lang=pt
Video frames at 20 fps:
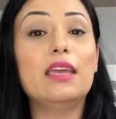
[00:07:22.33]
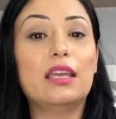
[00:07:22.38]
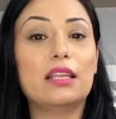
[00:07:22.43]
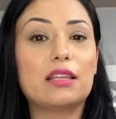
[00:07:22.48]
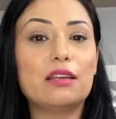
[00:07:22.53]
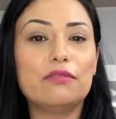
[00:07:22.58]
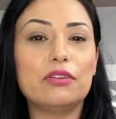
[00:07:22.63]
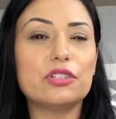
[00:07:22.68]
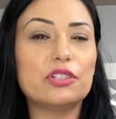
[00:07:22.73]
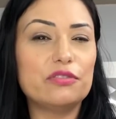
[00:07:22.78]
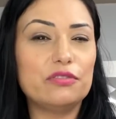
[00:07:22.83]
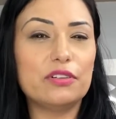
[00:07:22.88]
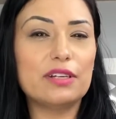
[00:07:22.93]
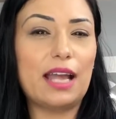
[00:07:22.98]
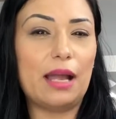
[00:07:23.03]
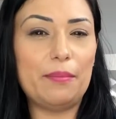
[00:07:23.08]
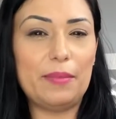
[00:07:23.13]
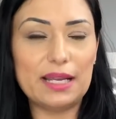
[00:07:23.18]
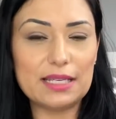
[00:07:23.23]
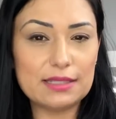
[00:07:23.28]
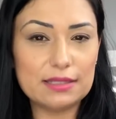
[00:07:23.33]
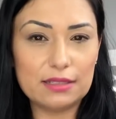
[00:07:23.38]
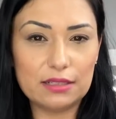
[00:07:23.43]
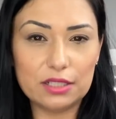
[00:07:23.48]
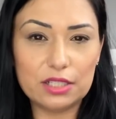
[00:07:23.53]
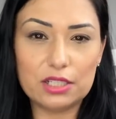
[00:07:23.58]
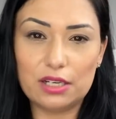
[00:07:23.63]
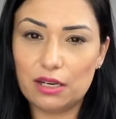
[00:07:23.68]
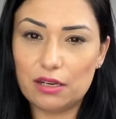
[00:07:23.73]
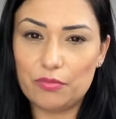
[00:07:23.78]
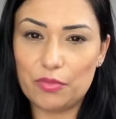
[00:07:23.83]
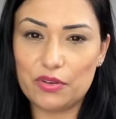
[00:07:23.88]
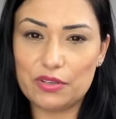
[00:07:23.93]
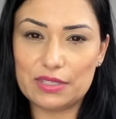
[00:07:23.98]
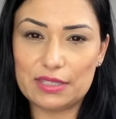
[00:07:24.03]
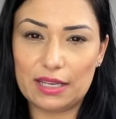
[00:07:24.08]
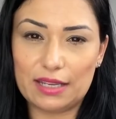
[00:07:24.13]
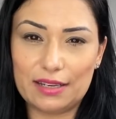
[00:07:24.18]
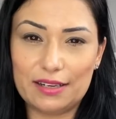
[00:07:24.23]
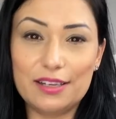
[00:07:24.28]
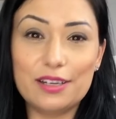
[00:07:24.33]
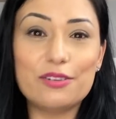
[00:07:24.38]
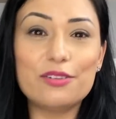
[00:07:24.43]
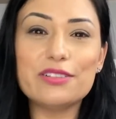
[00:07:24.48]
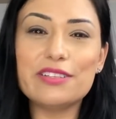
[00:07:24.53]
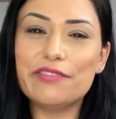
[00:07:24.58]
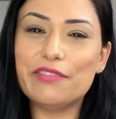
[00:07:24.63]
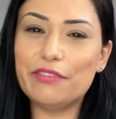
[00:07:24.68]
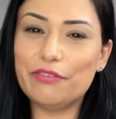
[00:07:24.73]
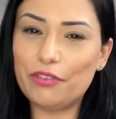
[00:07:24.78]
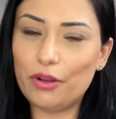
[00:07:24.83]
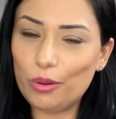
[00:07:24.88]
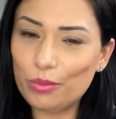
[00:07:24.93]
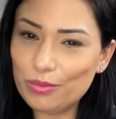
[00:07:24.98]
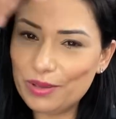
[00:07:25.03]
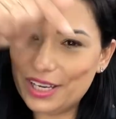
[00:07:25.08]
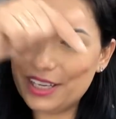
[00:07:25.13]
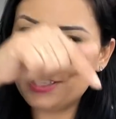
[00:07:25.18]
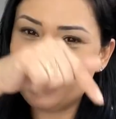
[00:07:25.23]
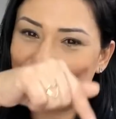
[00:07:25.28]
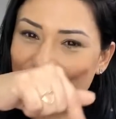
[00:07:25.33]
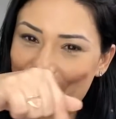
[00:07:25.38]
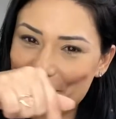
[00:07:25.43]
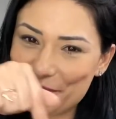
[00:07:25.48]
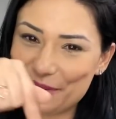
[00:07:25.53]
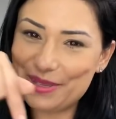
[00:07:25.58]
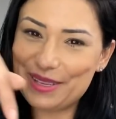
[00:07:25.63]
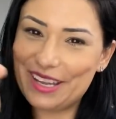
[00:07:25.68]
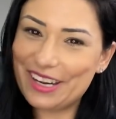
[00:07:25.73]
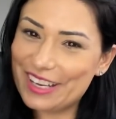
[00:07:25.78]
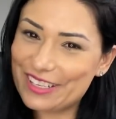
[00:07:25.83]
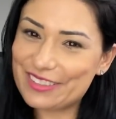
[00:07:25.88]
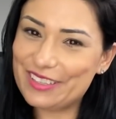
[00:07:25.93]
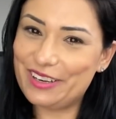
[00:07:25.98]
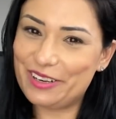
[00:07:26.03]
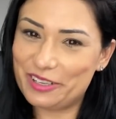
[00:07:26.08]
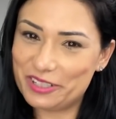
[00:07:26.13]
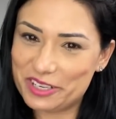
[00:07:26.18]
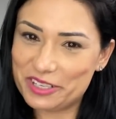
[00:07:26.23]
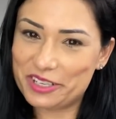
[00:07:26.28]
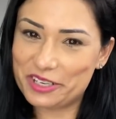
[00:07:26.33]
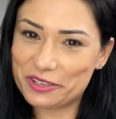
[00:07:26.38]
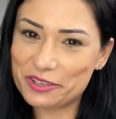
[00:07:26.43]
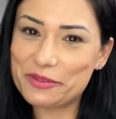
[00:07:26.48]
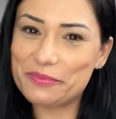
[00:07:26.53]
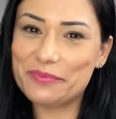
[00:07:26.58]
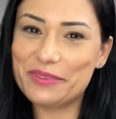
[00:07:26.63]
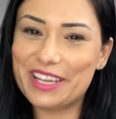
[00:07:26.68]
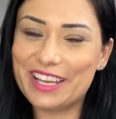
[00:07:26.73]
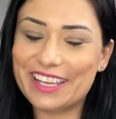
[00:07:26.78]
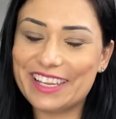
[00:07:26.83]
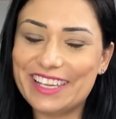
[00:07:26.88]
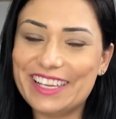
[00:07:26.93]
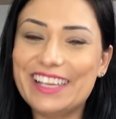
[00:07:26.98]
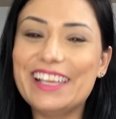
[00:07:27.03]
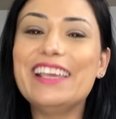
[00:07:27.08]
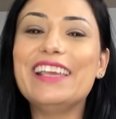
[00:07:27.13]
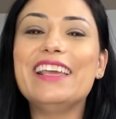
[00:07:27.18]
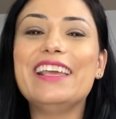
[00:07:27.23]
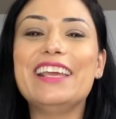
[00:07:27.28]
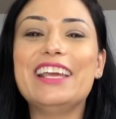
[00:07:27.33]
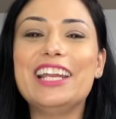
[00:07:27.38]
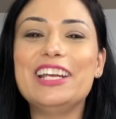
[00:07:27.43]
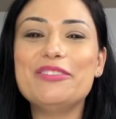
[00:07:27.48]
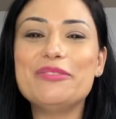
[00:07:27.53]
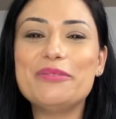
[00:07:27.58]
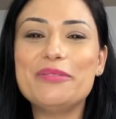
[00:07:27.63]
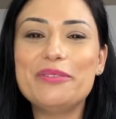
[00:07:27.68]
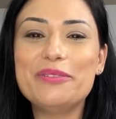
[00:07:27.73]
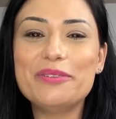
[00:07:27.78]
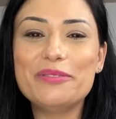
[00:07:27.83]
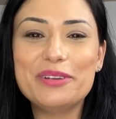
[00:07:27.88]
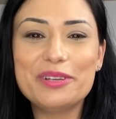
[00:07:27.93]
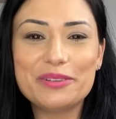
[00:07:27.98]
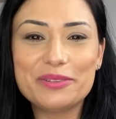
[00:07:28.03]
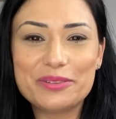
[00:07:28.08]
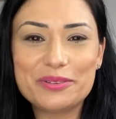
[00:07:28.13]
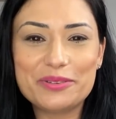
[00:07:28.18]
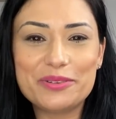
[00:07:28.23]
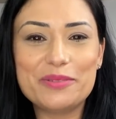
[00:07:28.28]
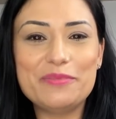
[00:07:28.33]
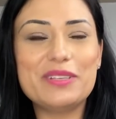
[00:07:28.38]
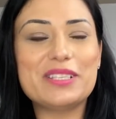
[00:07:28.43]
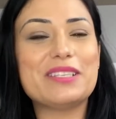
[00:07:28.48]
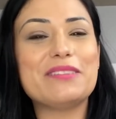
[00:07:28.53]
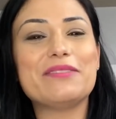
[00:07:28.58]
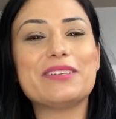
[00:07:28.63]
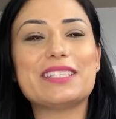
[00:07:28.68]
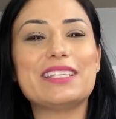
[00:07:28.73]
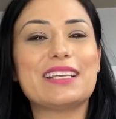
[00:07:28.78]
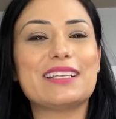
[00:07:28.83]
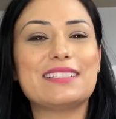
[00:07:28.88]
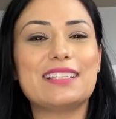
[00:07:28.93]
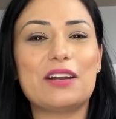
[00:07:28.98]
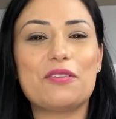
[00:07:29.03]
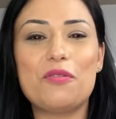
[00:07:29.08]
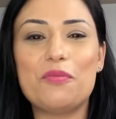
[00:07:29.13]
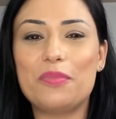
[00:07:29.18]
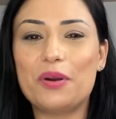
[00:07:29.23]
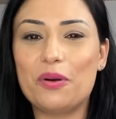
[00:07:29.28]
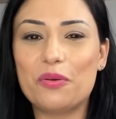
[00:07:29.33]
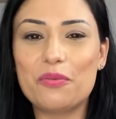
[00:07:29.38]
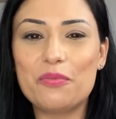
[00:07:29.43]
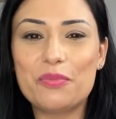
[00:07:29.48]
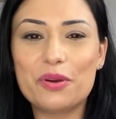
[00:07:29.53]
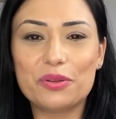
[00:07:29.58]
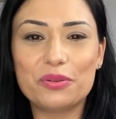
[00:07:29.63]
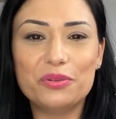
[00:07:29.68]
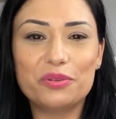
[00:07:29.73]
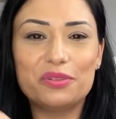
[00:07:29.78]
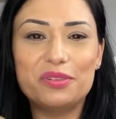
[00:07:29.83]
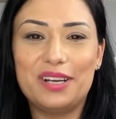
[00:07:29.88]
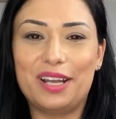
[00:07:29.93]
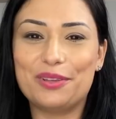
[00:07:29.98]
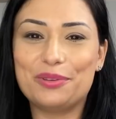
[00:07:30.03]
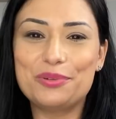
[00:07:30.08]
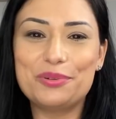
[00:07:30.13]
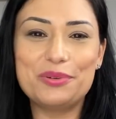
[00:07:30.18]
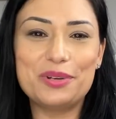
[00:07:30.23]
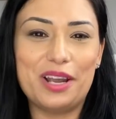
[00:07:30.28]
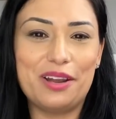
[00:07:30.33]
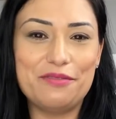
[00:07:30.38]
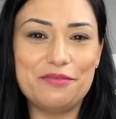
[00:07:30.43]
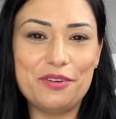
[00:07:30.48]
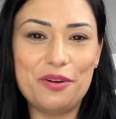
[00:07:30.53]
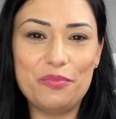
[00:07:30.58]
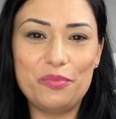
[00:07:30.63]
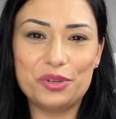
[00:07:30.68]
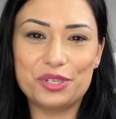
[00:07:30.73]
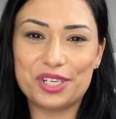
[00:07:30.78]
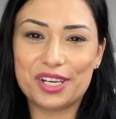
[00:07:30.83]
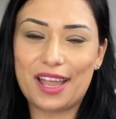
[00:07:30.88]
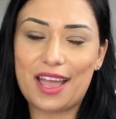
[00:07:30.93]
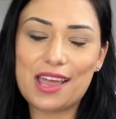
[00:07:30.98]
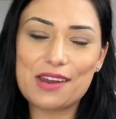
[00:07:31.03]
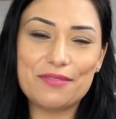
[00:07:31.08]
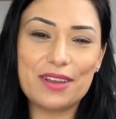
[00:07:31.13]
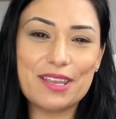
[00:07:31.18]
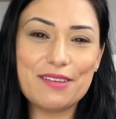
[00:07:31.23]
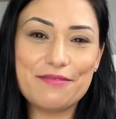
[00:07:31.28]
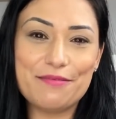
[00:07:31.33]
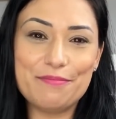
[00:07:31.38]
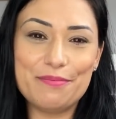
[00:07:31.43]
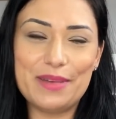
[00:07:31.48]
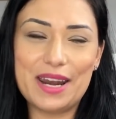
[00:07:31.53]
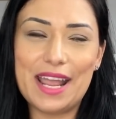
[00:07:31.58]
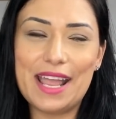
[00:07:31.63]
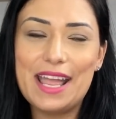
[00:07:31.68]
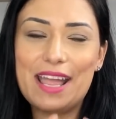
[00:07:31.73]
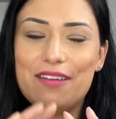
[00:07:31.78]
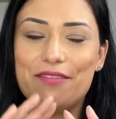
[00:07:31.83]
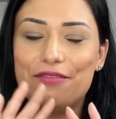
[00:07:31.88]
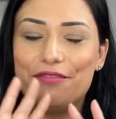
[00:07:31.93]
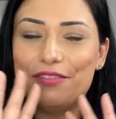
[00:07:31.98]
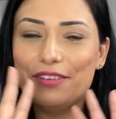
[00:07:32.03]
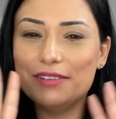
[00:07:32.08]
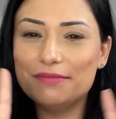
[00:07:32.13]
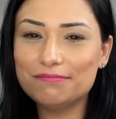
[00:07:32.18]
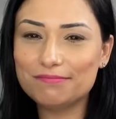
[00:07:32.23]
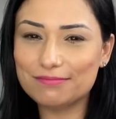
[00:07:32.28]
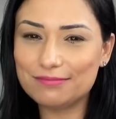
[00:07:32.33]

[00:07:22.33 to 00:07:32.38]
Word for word: Então vou divulgar bastante lá no meu Instagram. Inclusive vou deixar o endereço da lojinha da Shopee aqui no, no YouTube, se você quiser comprar algum produto Natura, Avon, Boticário, em breve